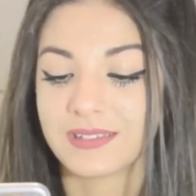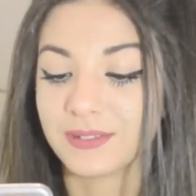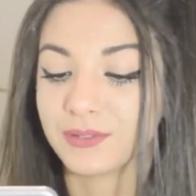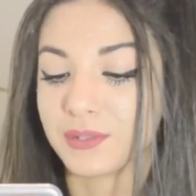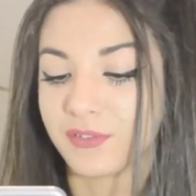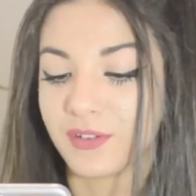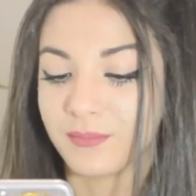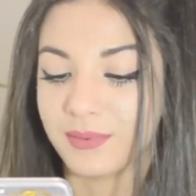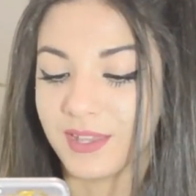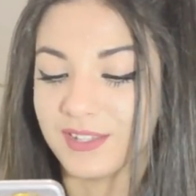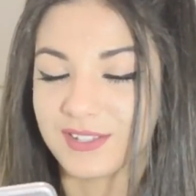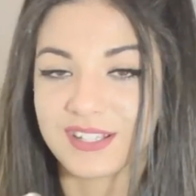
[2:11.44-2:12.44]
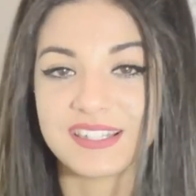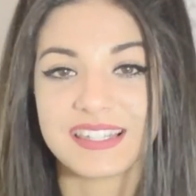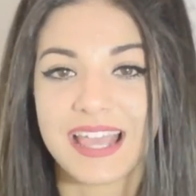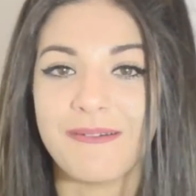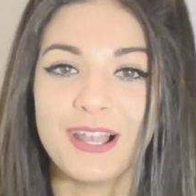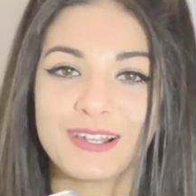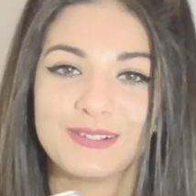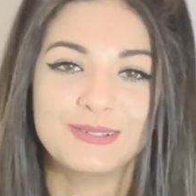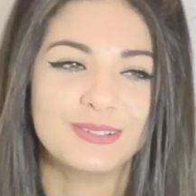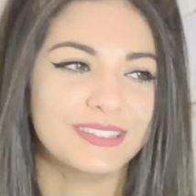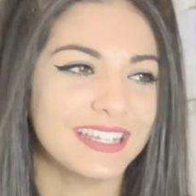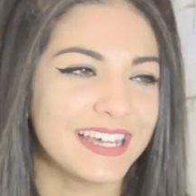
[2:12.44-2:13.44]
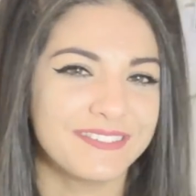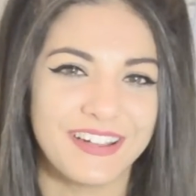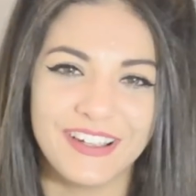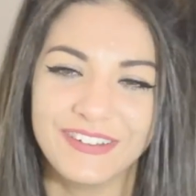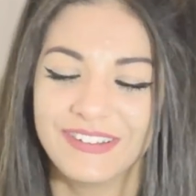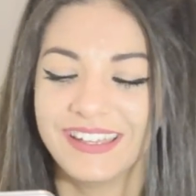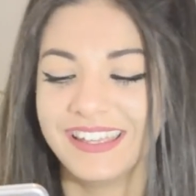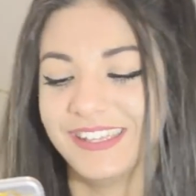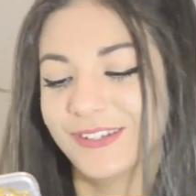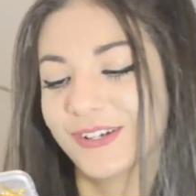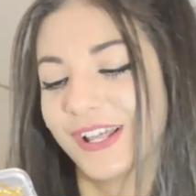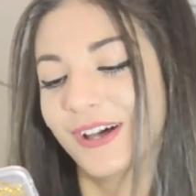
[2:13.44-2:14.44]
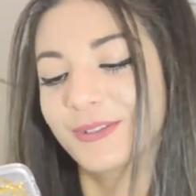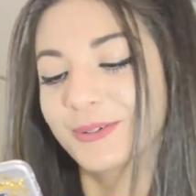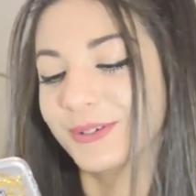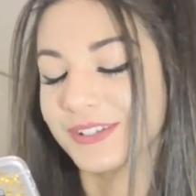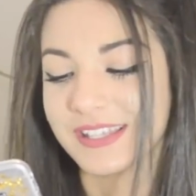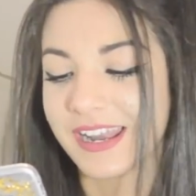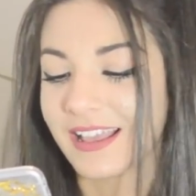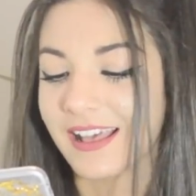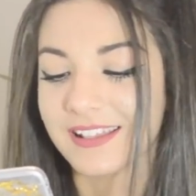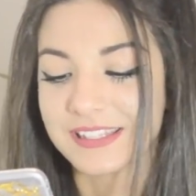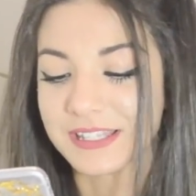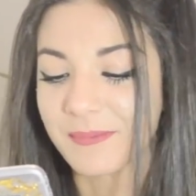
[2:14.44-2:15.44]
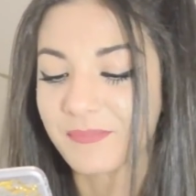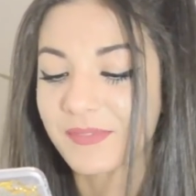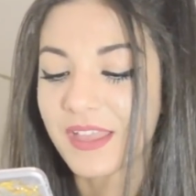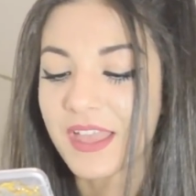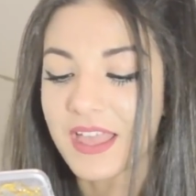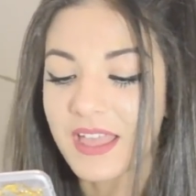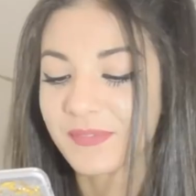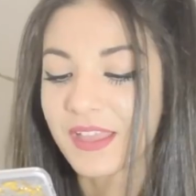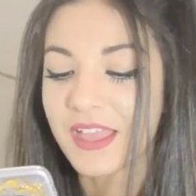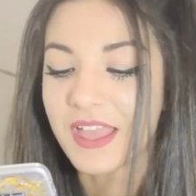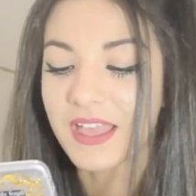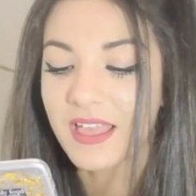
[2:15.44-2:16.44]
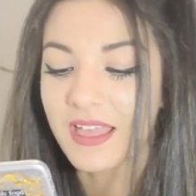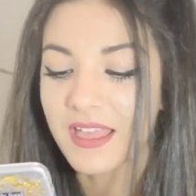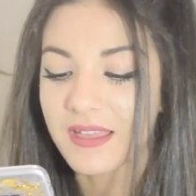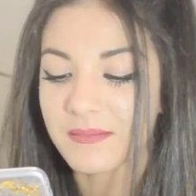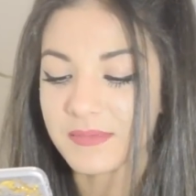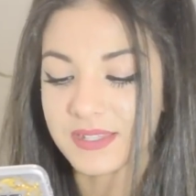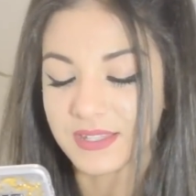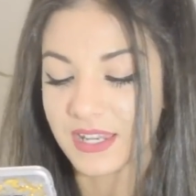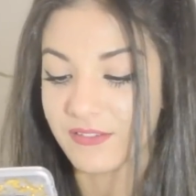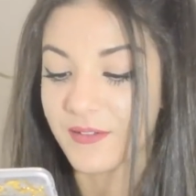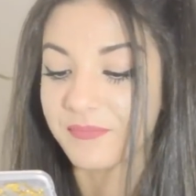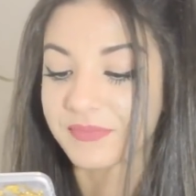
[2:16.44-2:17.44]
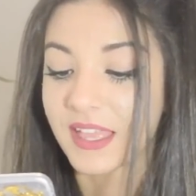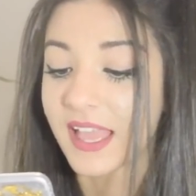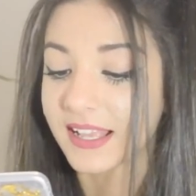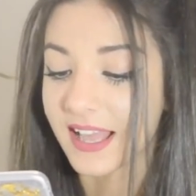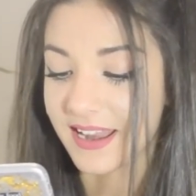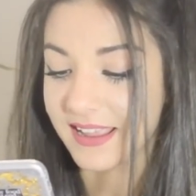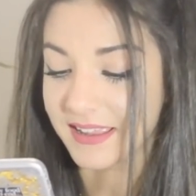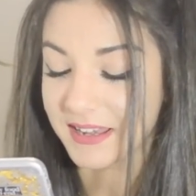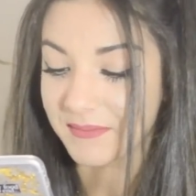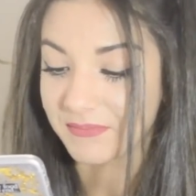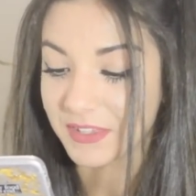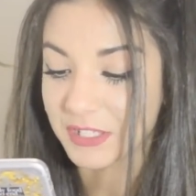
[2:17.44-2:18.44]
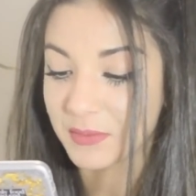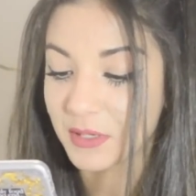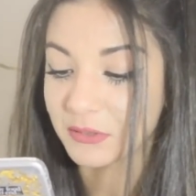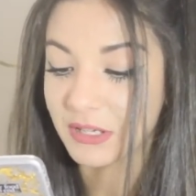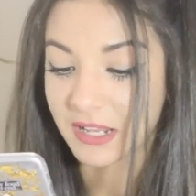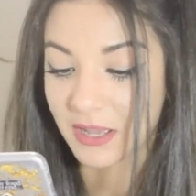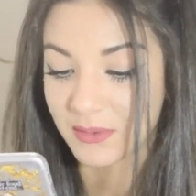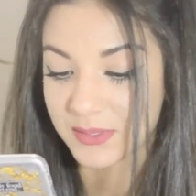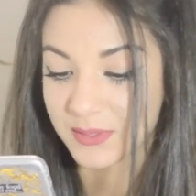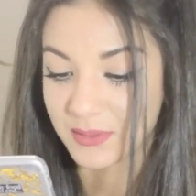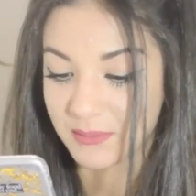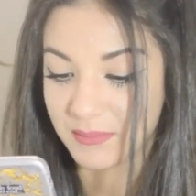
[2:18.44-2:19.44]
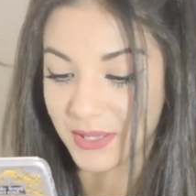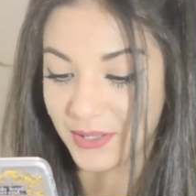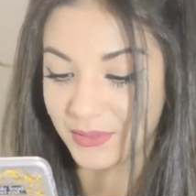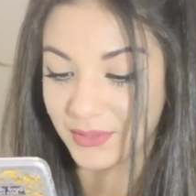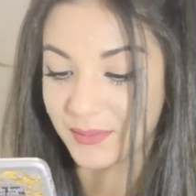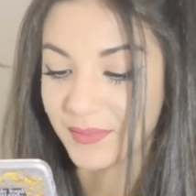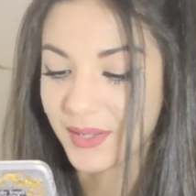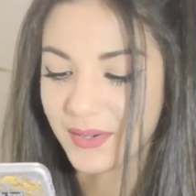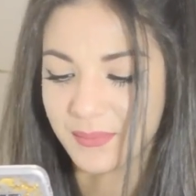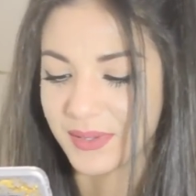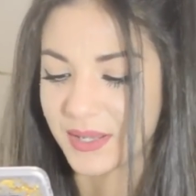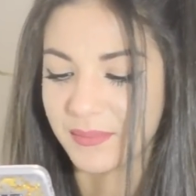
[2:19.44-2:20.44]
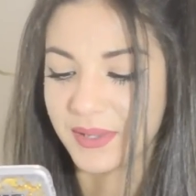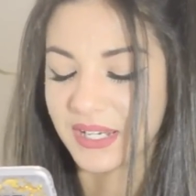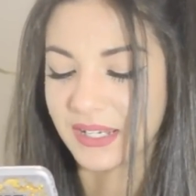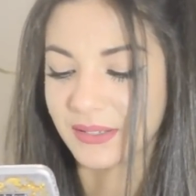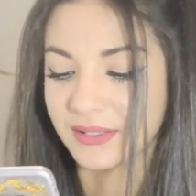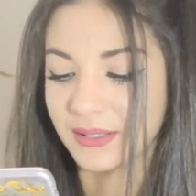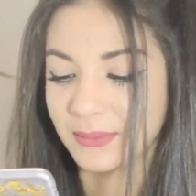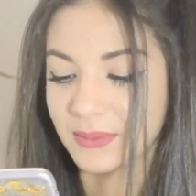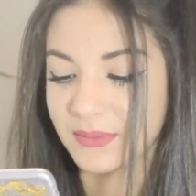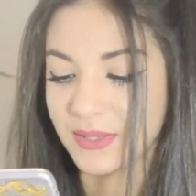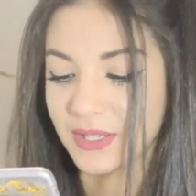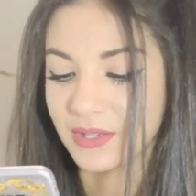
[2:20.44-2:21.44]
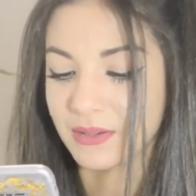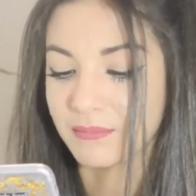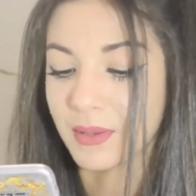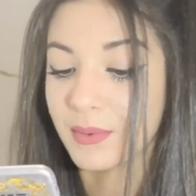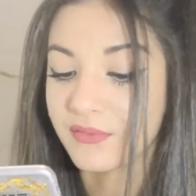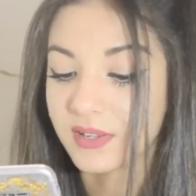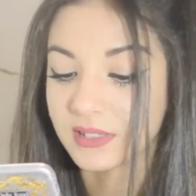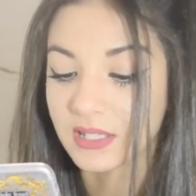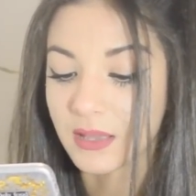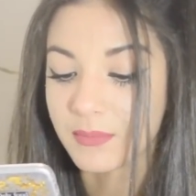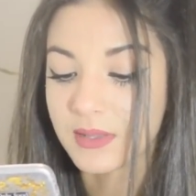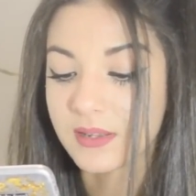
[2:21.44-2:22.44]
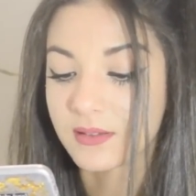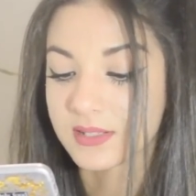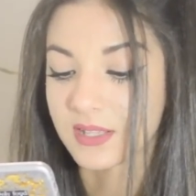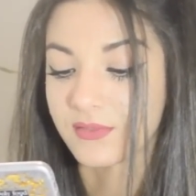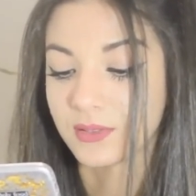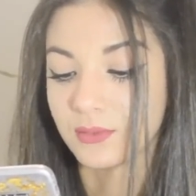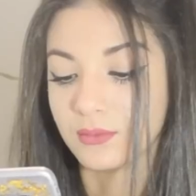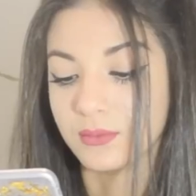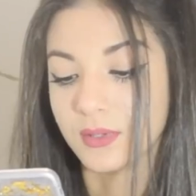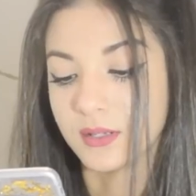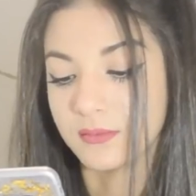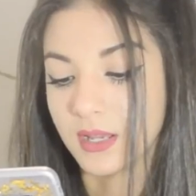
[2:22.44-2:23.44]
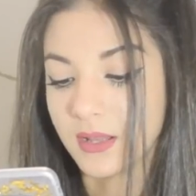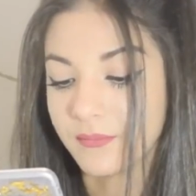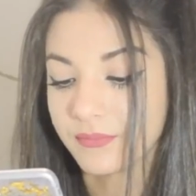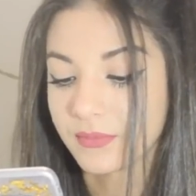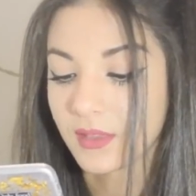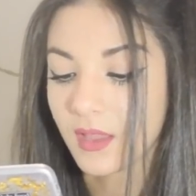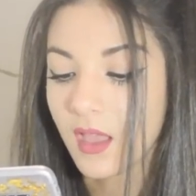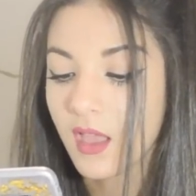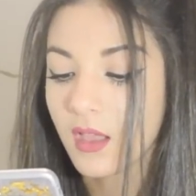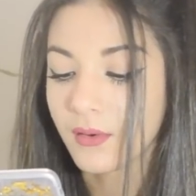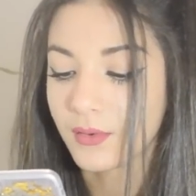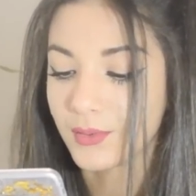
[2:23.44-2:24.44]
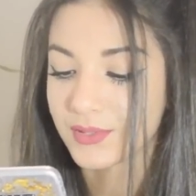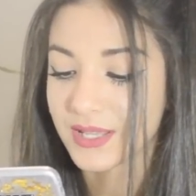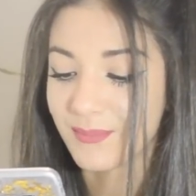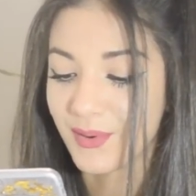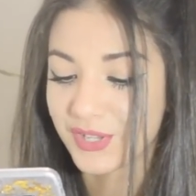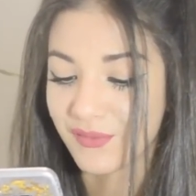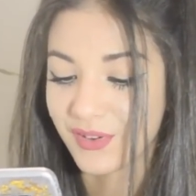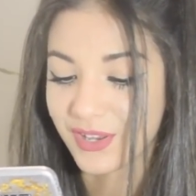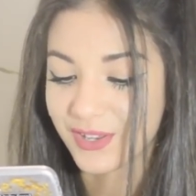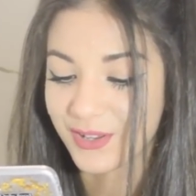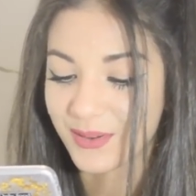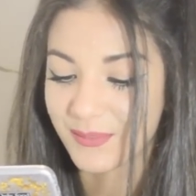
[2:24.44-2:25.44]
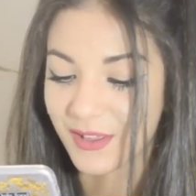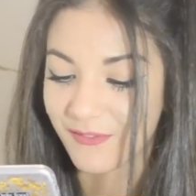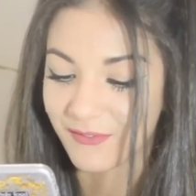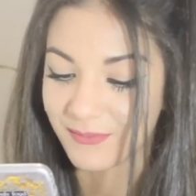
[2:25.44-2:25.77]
scritto la mia fanpage che si chiama Il culo della mano e io la adoro, sta ragazza. Mi scrive Cara Eli, spero tu legga questo commento, ma non per apparire nel tuo video, ma per farti capire cosa hai fatto tu per me. Con un semplice video mi hai,